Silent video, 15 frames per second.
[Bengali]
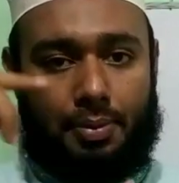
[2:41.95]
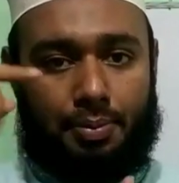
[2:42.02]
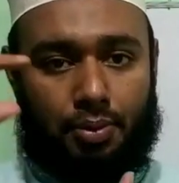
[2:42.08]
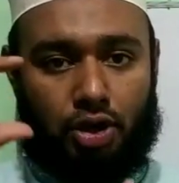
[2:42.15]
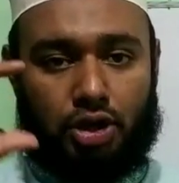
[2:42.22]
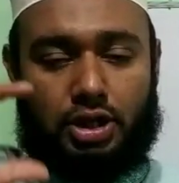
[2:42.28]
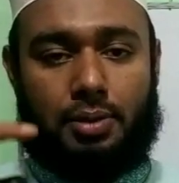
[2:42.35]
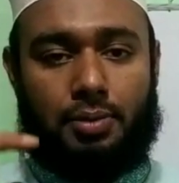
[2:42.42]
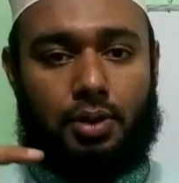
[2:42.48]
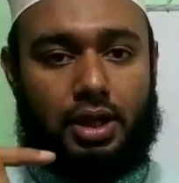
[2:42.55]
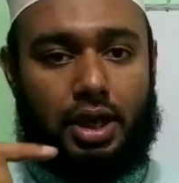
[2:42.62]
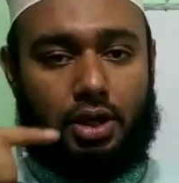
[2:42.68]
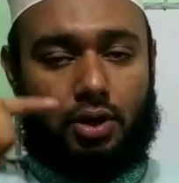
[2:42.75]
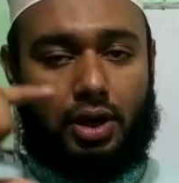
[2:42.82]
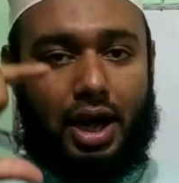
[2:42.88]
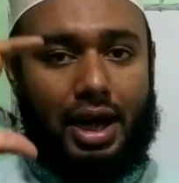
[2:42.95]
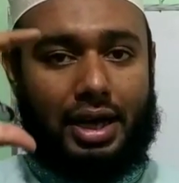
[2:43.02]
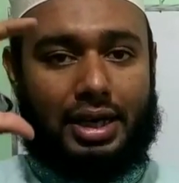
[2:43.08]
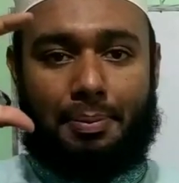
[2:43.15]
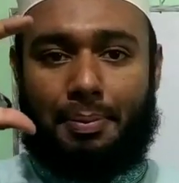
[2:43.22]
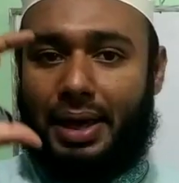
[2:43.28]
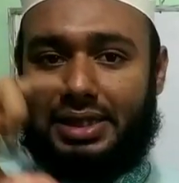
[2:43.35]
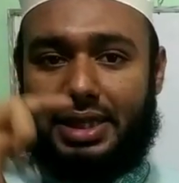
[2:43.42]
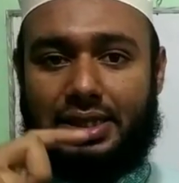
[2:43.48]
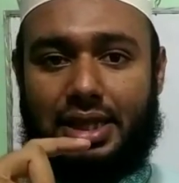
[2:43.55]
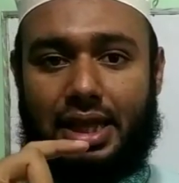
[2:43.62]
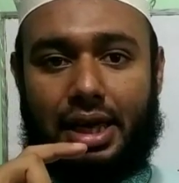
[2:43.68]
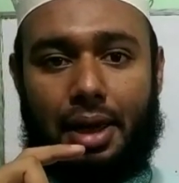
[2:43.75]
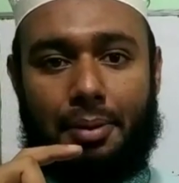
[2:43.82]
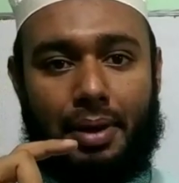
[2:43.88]
প্রশ্নের মধ্যে টোটাল একটা প্যাসেজ
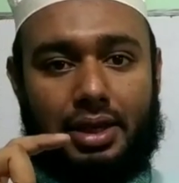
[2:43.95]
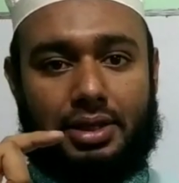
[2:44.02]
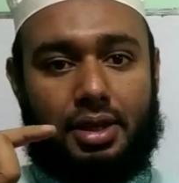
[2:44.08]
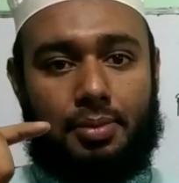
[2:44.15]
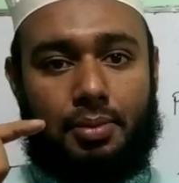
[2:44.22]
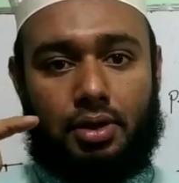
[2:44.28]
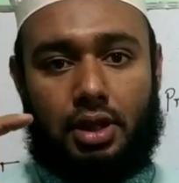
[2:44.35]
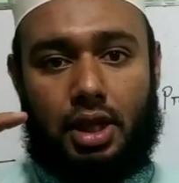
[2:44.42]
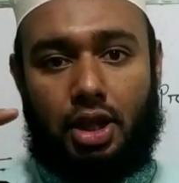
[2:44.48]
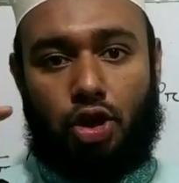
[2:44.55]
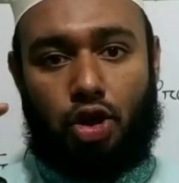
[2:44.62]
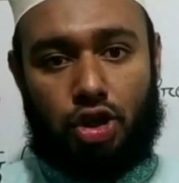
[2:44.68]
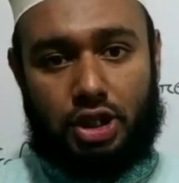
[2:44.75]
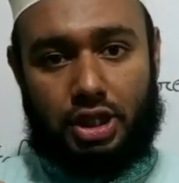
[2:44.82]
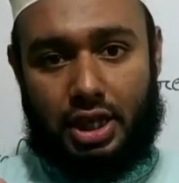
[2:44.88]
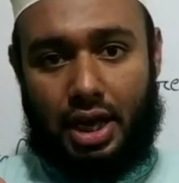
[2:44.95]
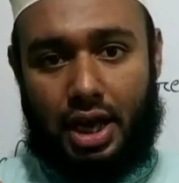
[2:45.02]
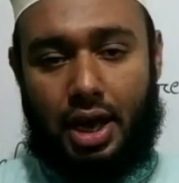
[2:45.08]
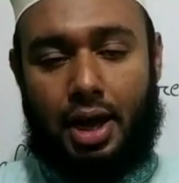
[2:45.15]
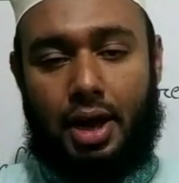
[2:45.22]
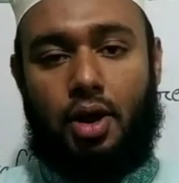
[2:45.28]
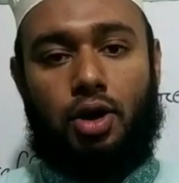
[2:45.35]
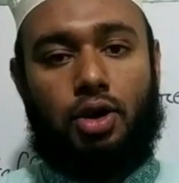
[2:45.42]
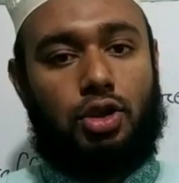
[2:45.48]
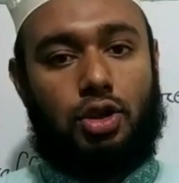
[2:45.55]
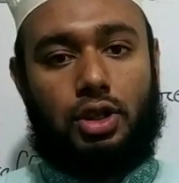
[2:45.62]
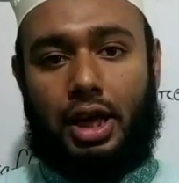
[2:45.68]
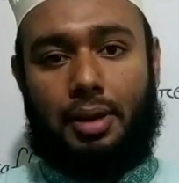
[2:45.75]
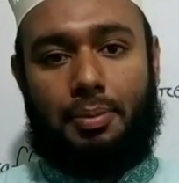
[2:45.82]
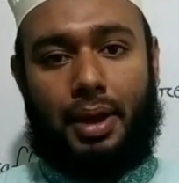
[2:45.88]
থাকে প্যাসেজের মধ্যে দশটা অংশ
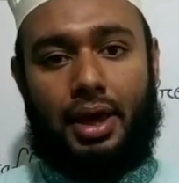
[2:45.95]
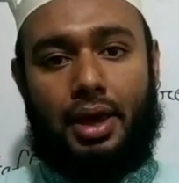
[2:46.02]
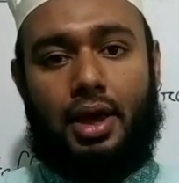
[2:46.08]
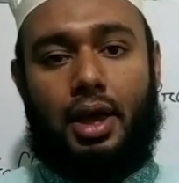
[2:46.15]
থাকবে